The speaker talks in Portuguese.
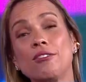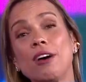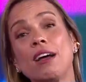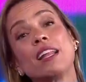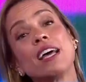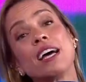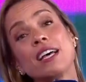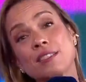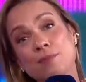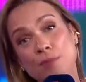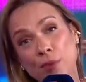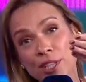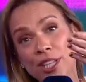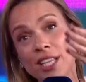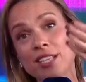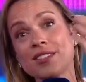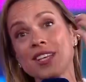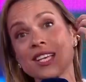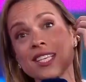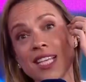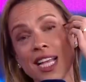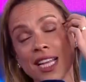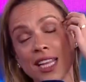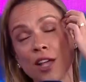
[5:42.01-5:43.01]
aliás, muitas
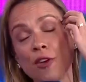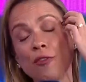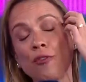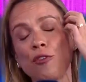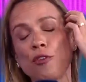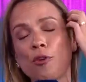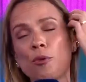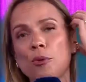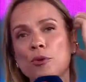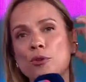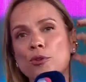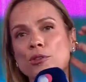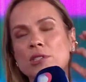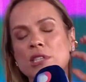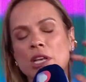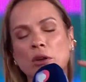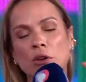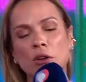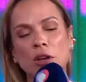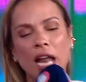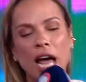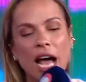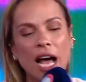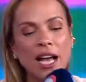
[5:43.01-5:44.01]
vezes até filmam no
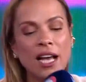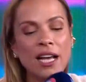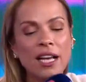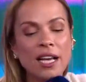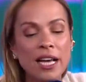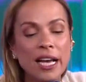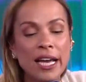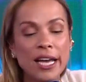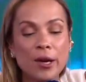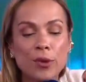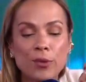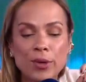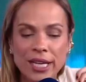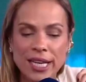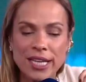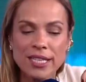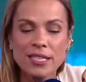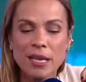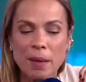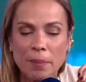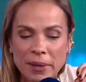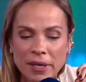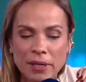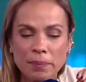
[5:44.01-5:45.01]
celular. Eu queria
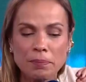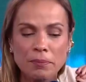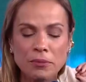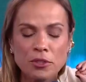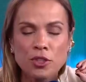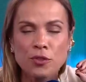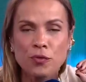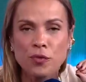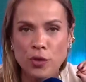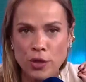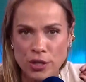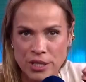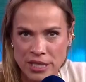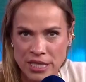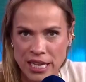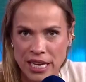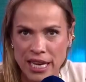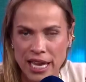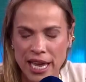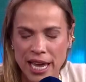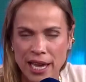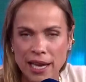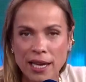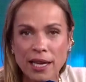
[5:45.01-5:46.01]
saber de você,
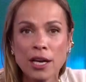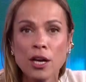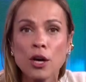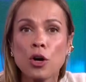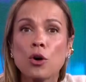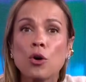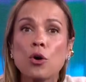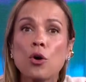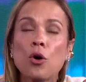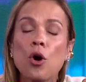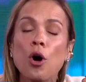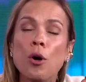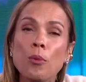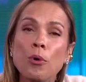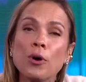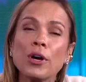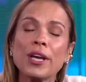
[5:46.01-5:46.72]
é, como